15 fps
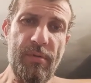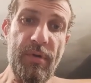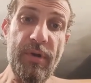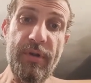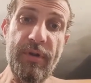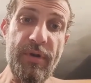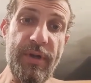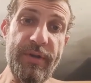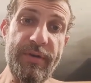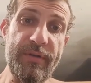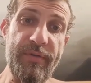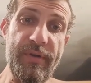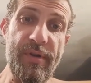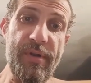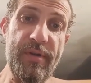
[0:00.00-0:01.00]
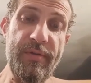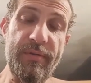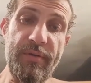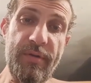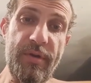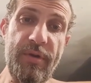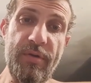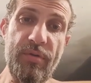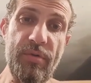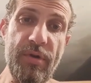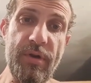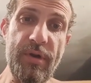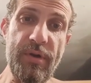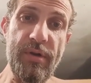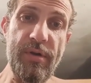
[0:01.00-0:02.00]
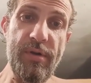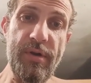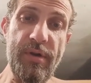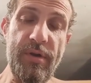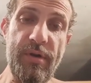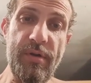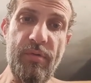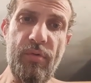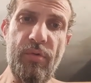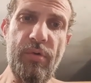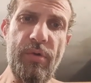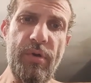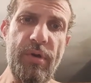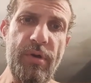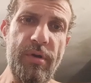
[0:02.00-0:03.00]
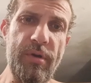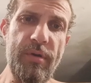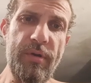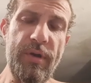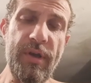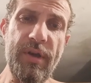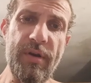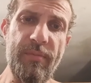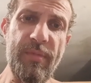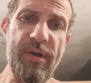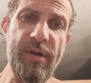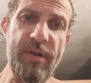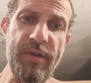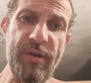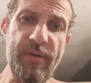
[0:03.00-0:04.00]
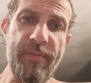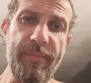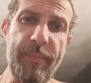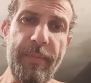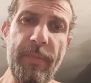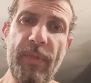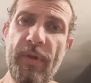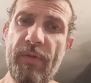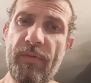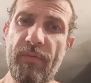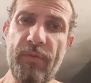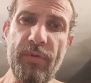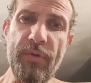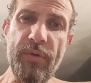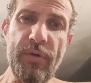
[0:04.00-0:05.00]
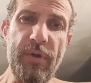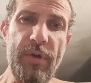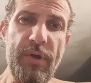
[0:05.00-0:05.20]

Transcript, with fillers: ретарианство, да, и не только они, ой, и Германия там, вот.